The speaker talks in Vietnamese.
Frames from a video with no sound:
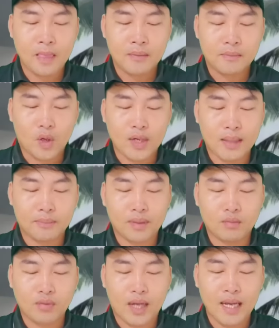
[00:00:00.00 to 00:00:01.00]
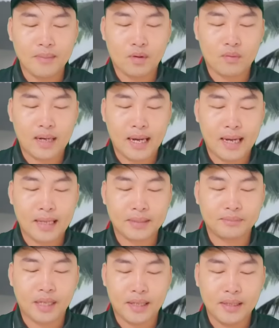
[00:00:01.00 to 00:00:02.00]
mỗi năm đóng thuế
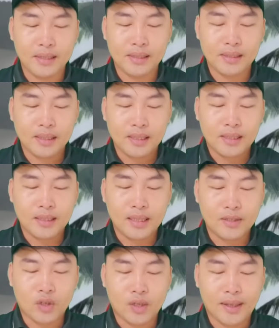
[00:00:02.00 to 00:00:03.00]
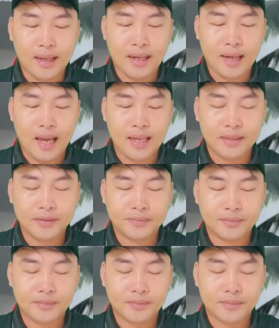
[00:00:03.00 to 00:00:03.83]
1.200 tỷ nhưng cho thuê lại